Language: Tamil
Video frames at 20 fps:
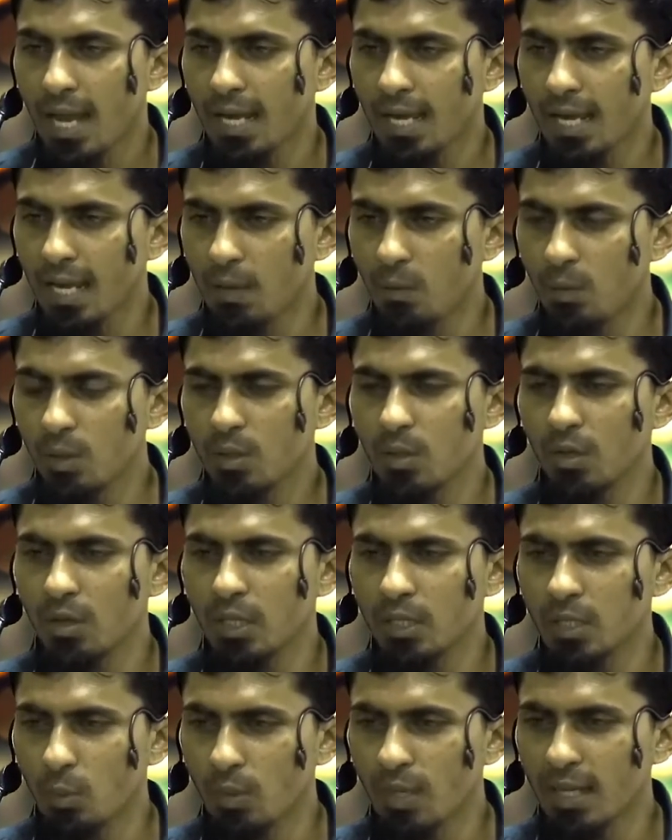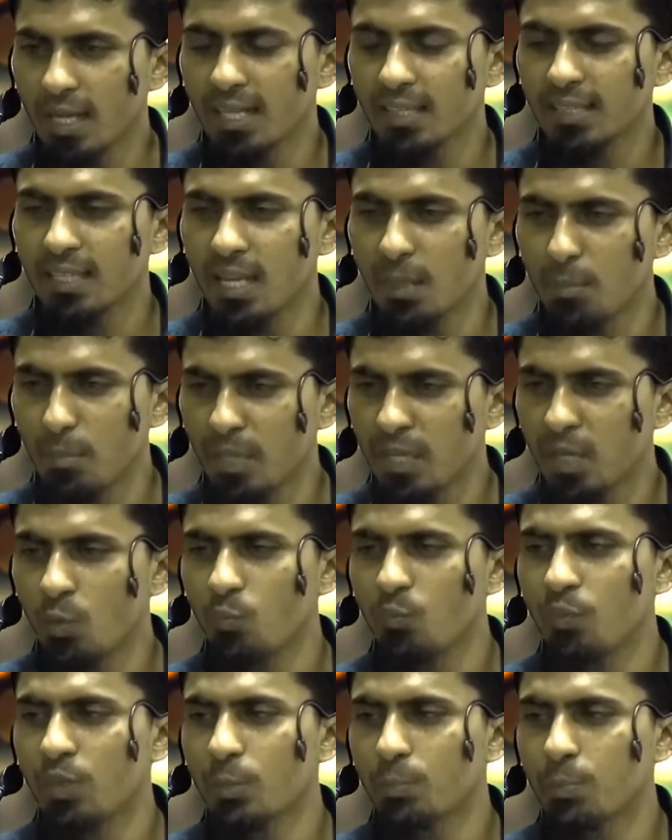அல்லாவுக்கு இந்த உலகத்திலே
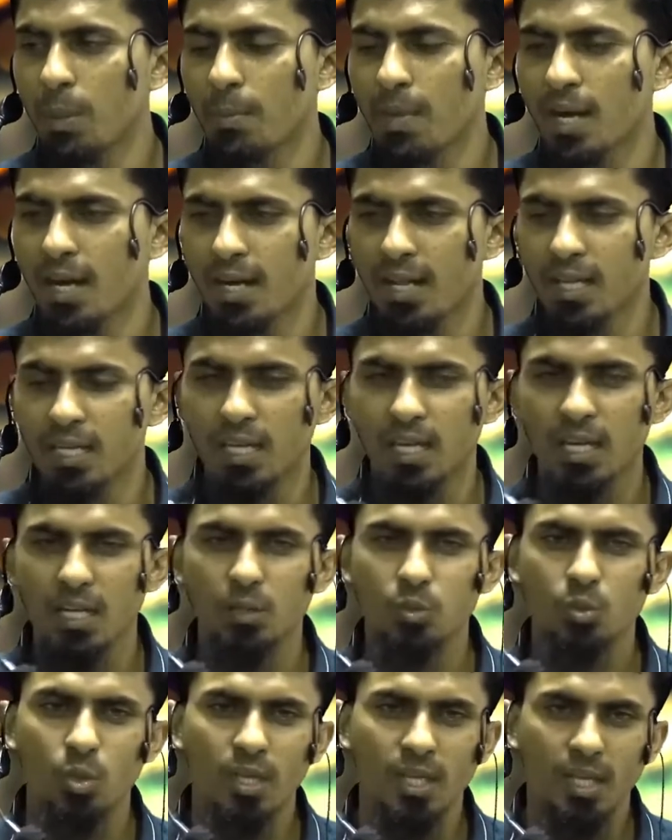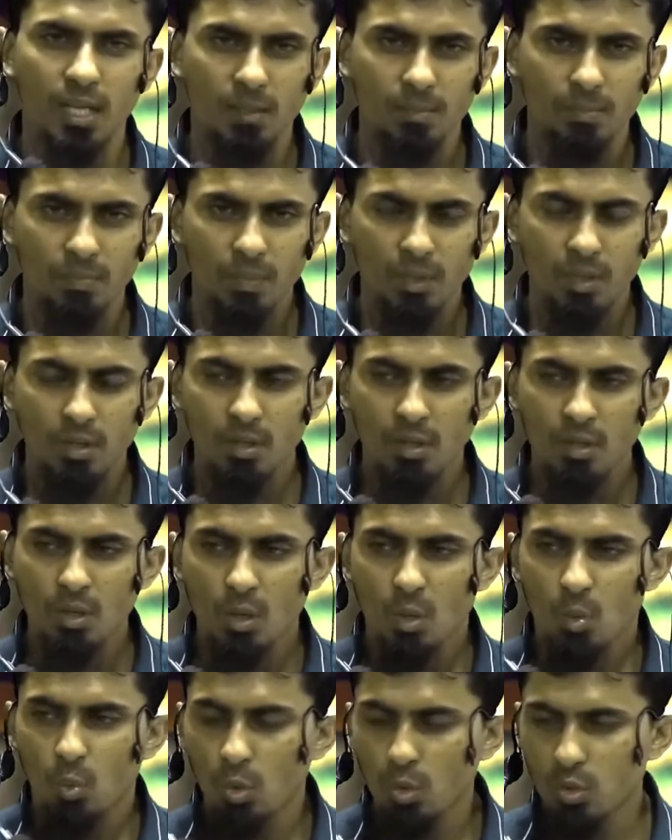மிகவும் விருப்பமான இரண்டு துளிகள்
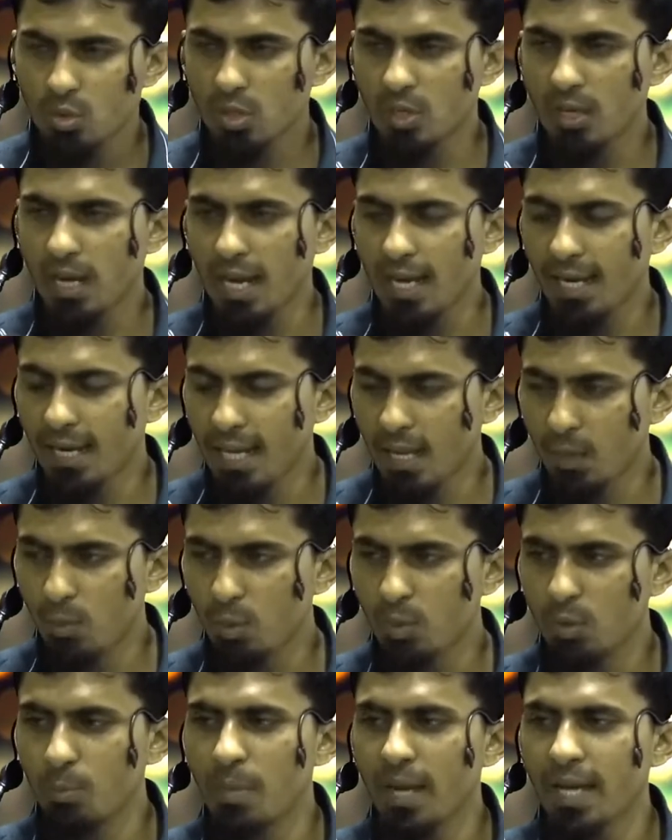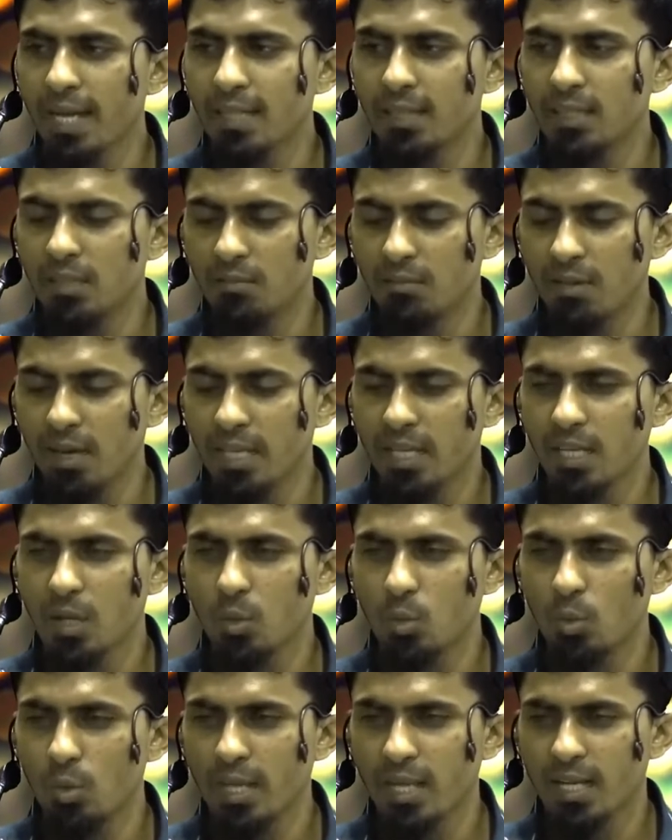ஒன்று அல்லாஹுக்கு பயந்து
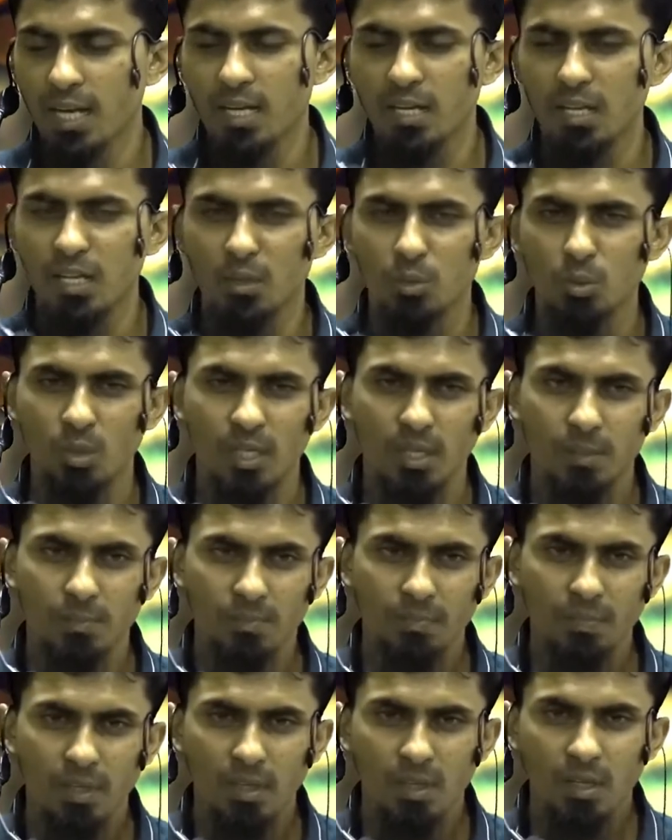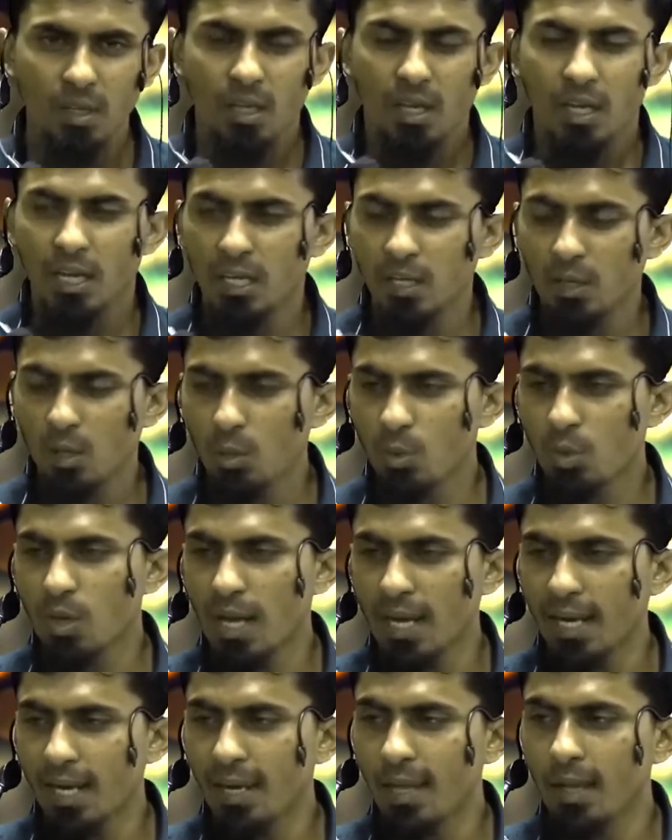வடிக்கக்கூடிய கண்ணீர் துளி இன்னொன்று
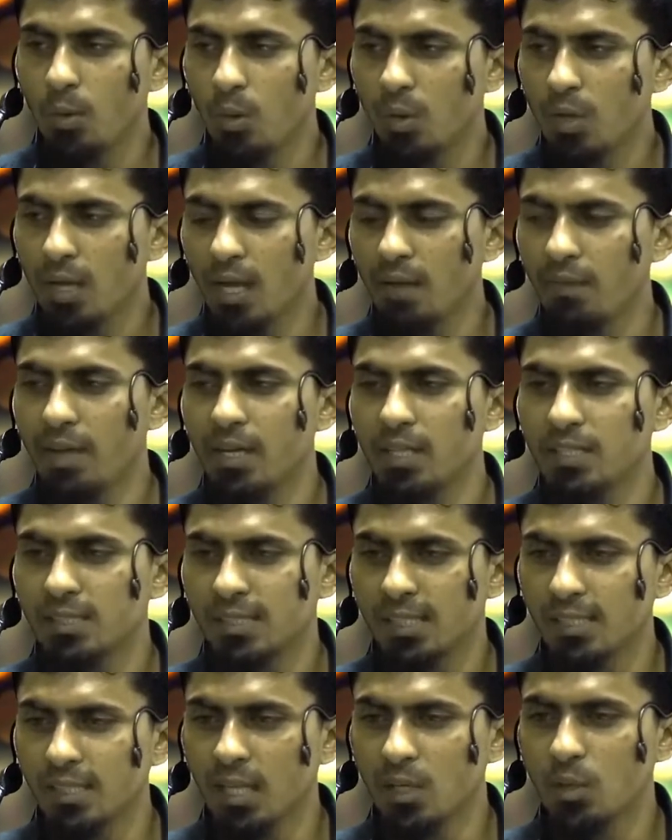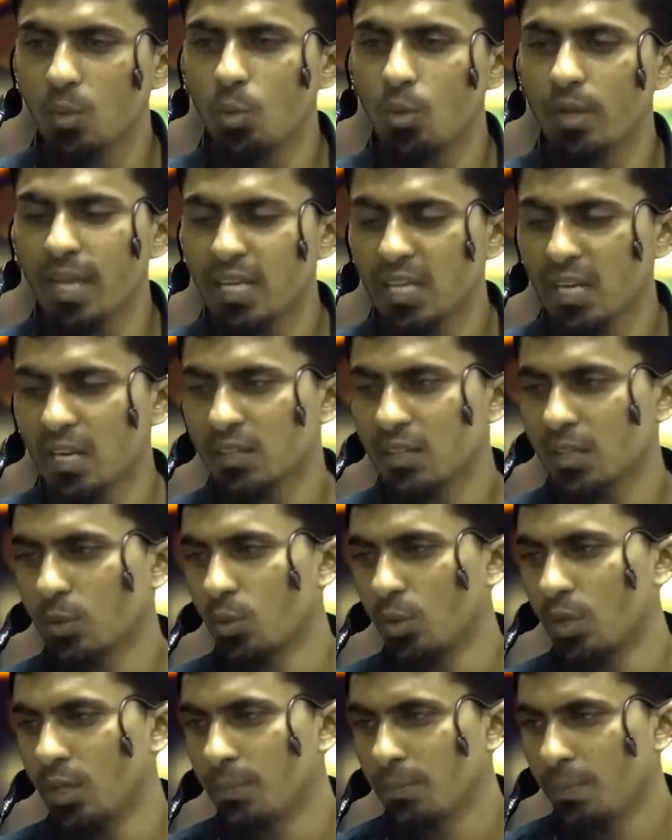அல்லாஹுக்கா வேண்டி சிந்தக்கூடிய இரத்த
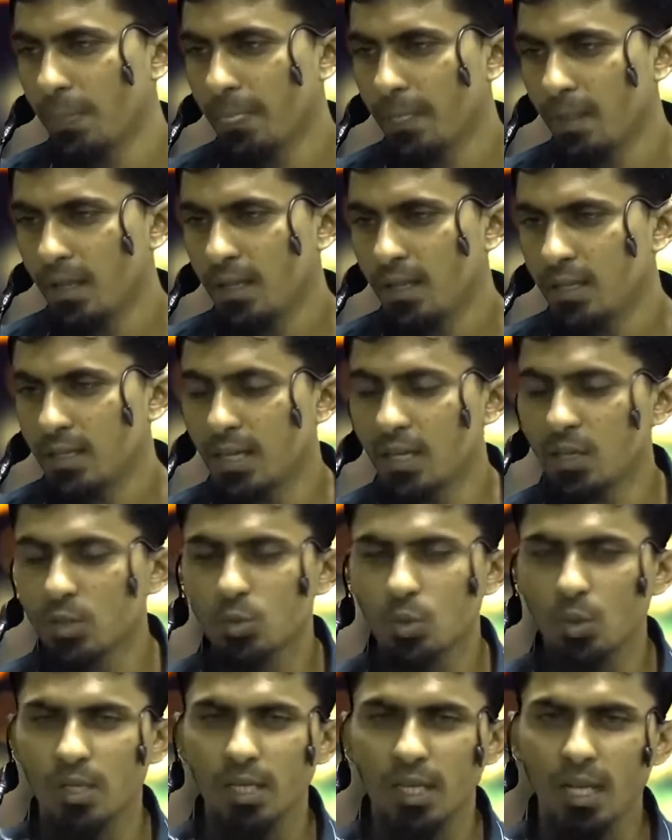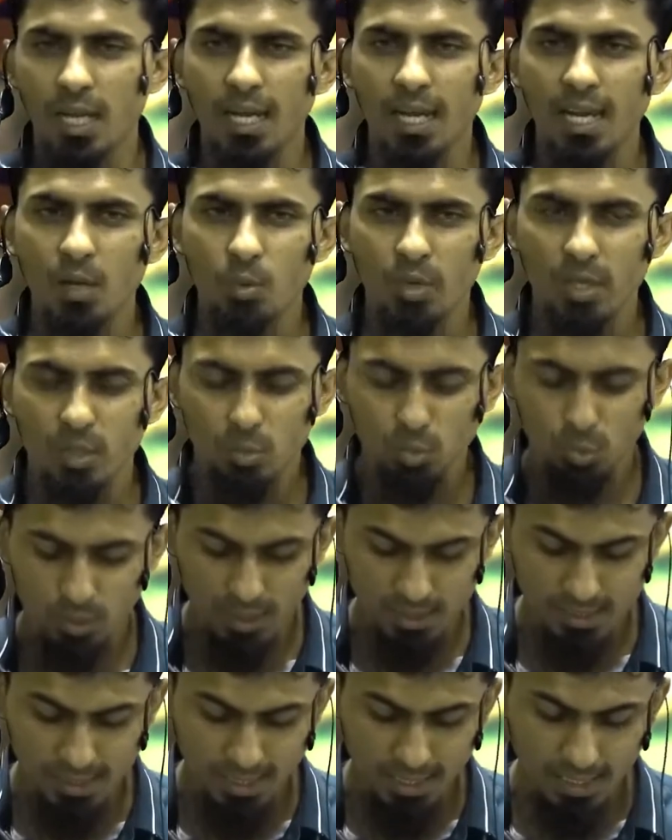துளி என்று சொல்லி அல்லாஹுடைய
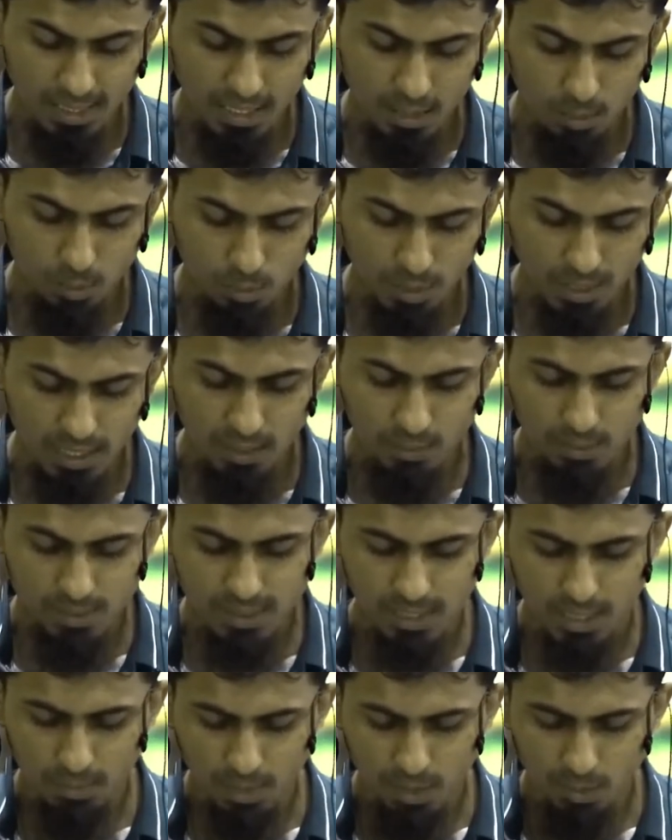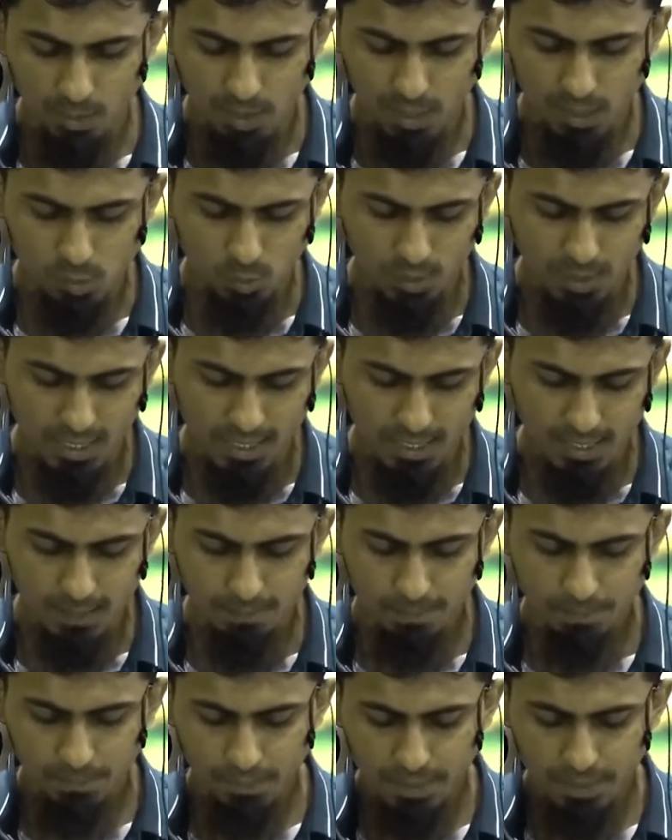தூதர் சல்லாஹூ அலஹி வசலாம் அவர்கள் சொன்னார்கள்